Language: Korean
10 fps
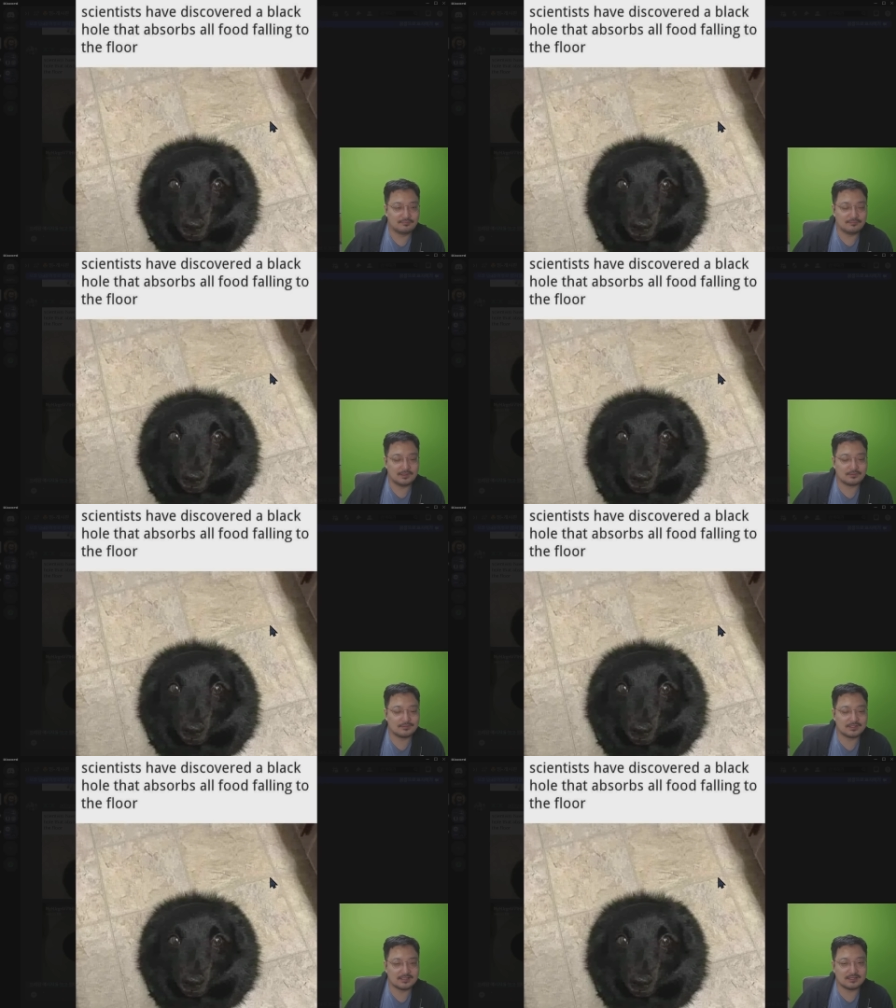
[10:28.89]

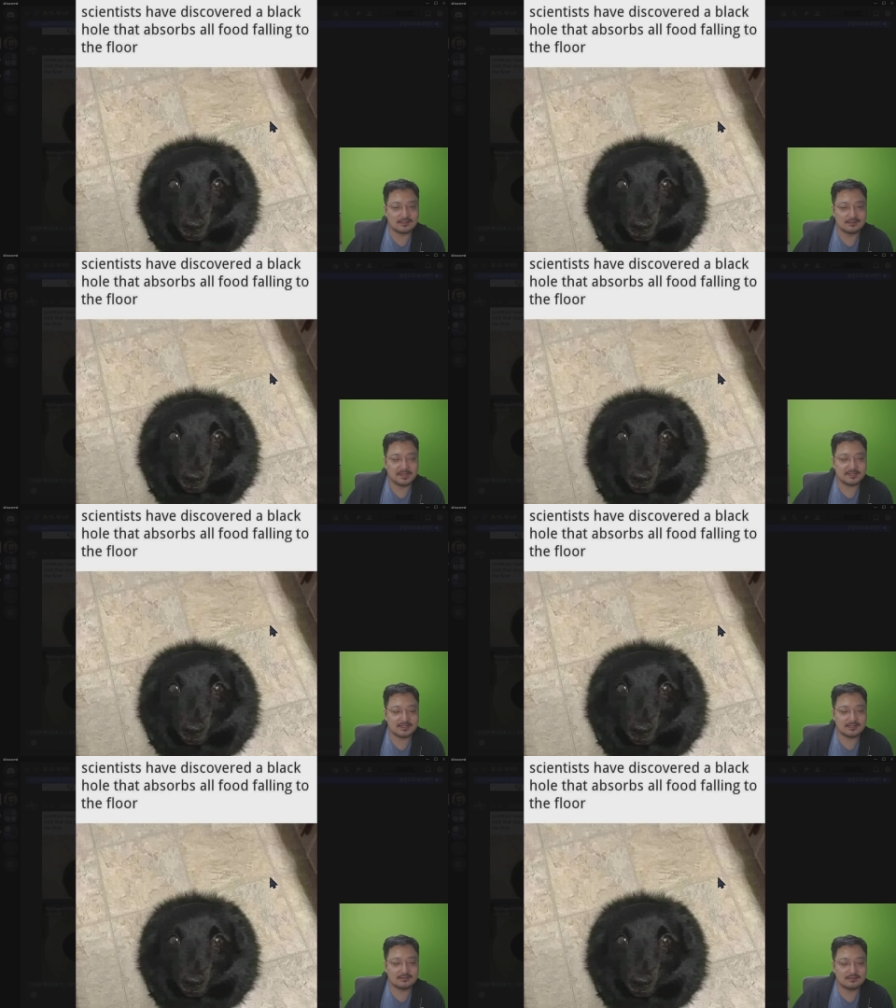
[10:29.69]
블랙홀이
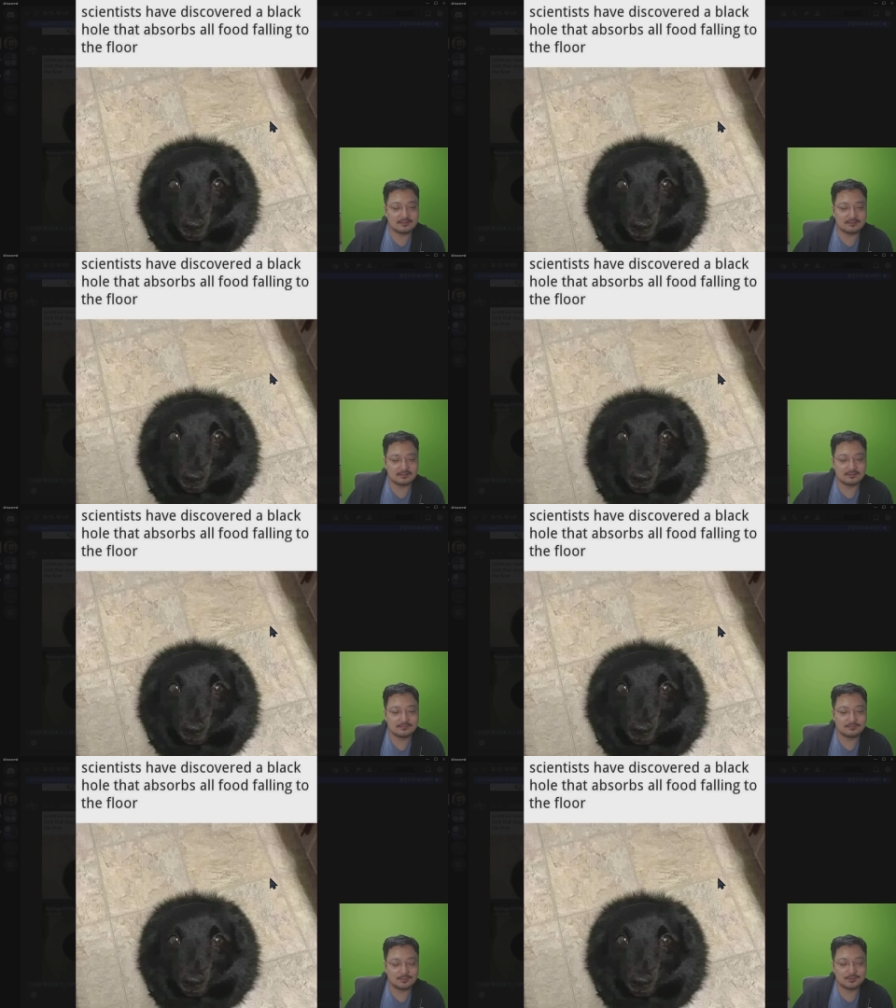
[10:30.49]
바닥에 있는
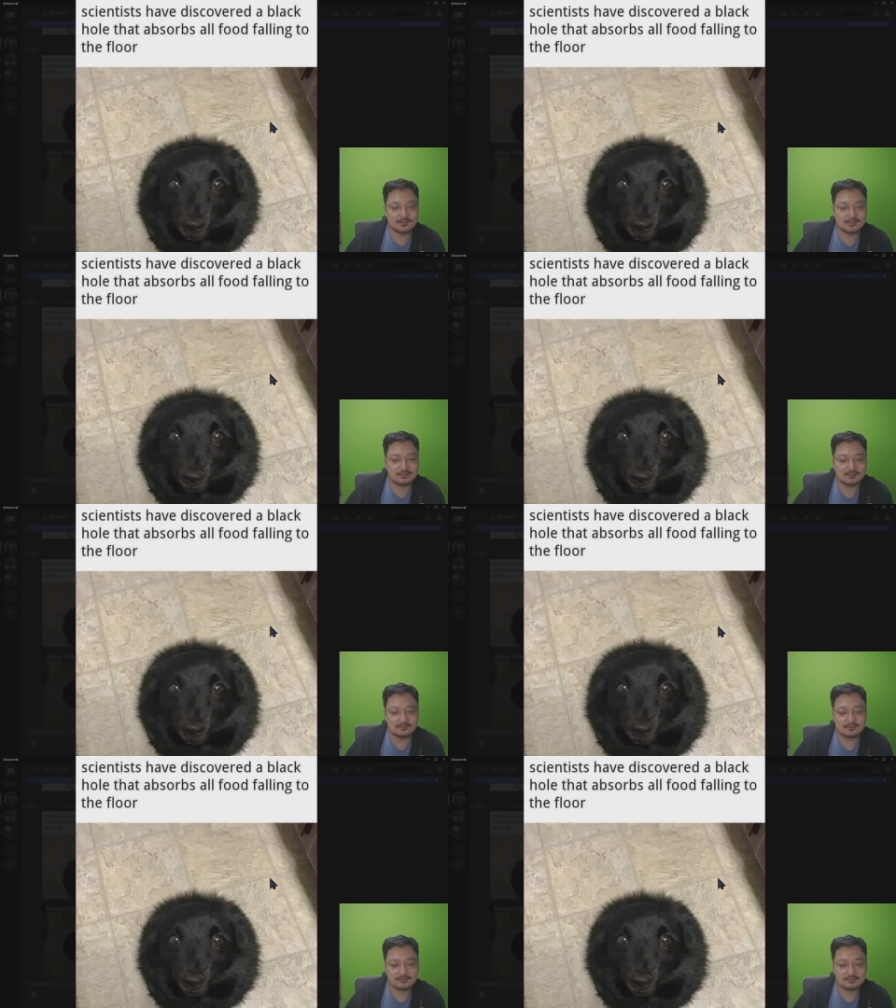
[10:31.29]
모든
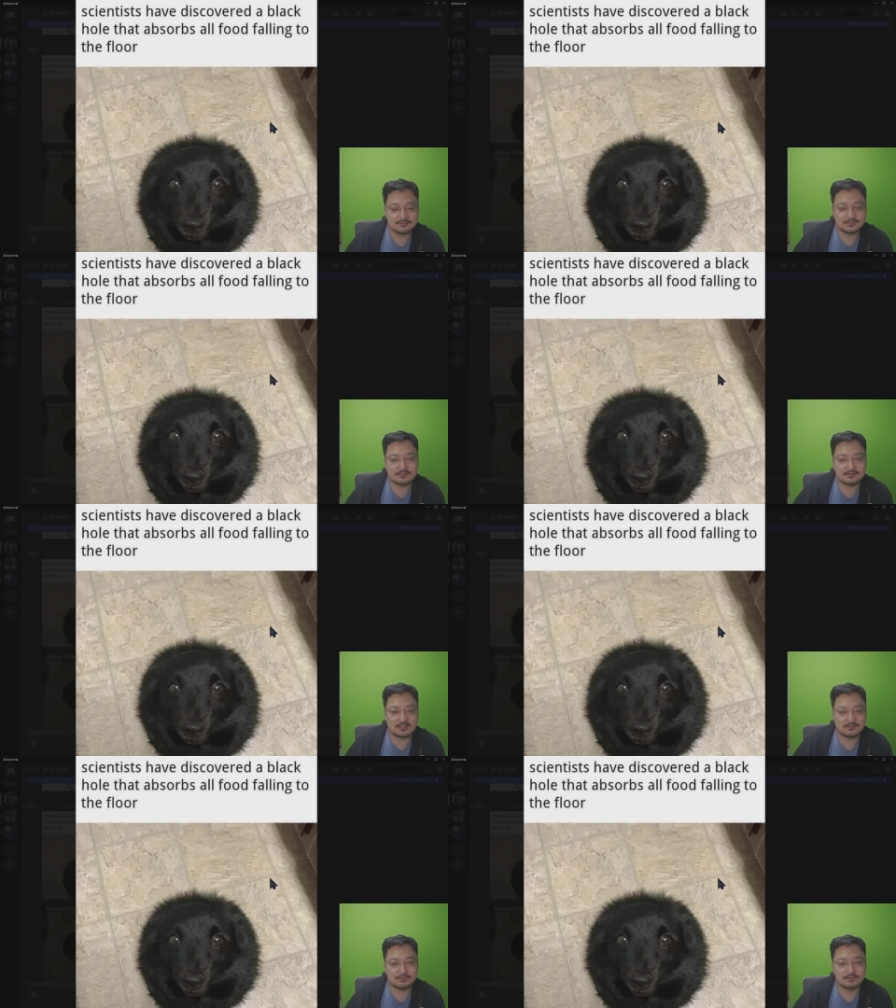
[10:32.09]
음식을
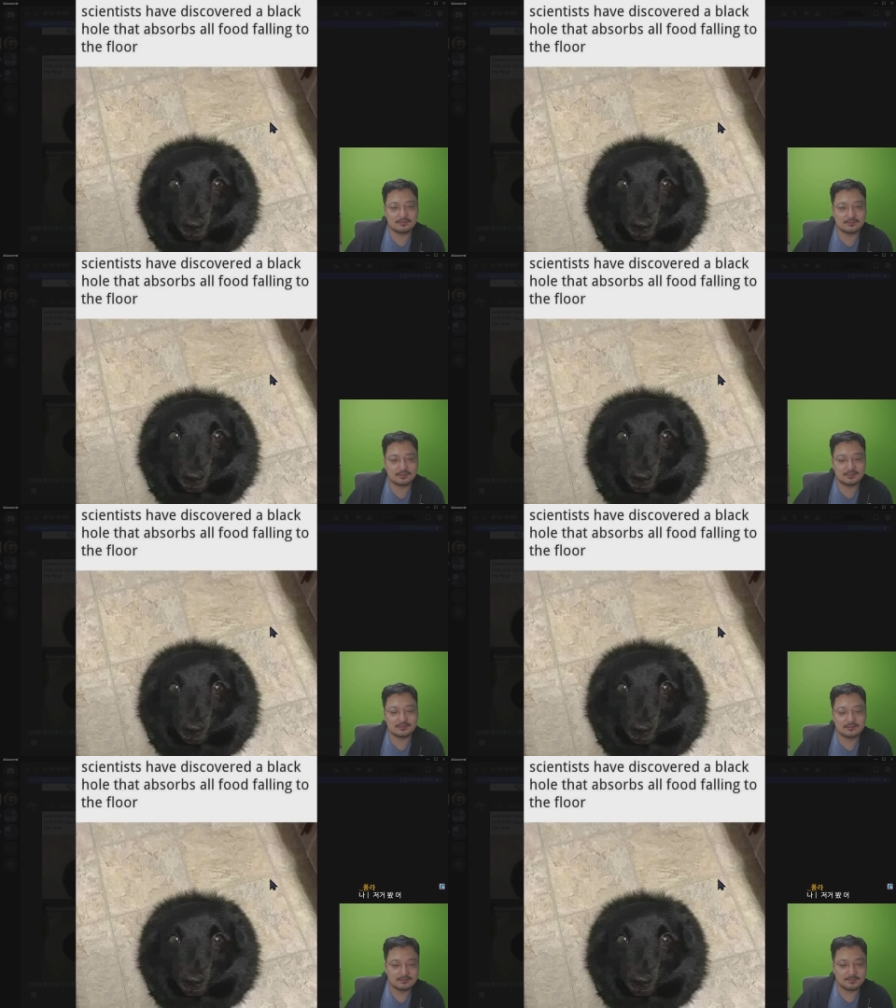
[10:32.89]
다 먹는
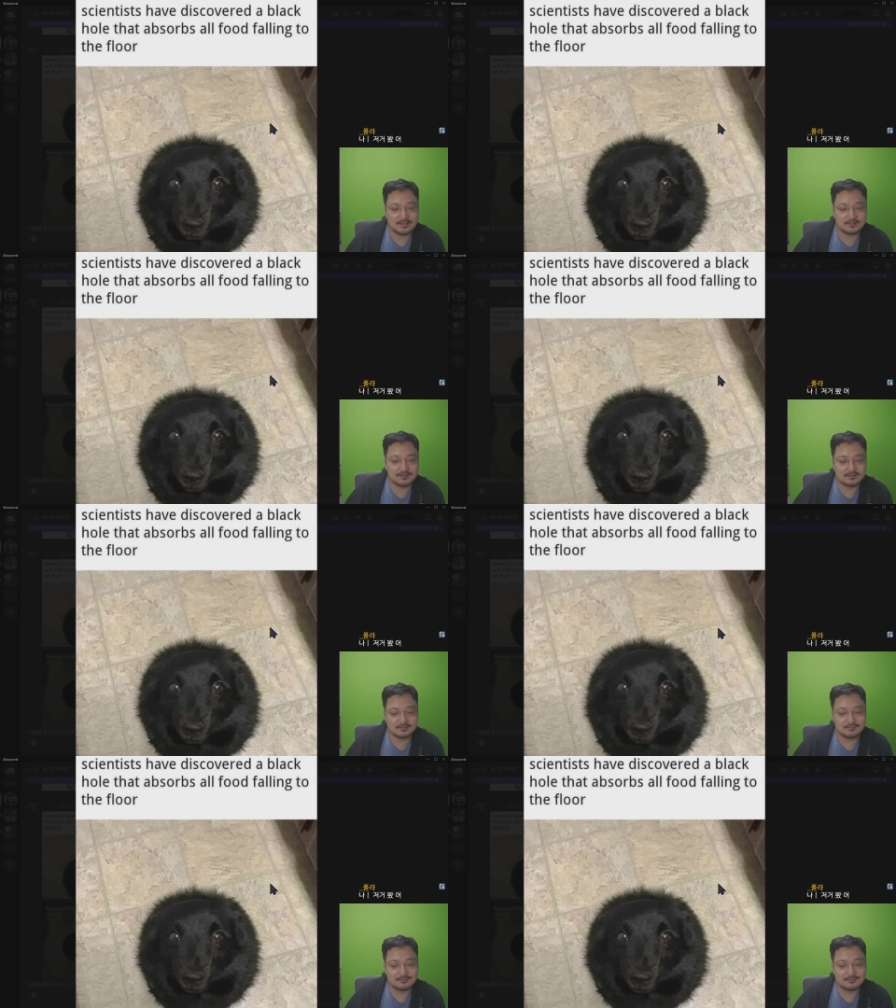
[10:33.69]
거를 발견했대요.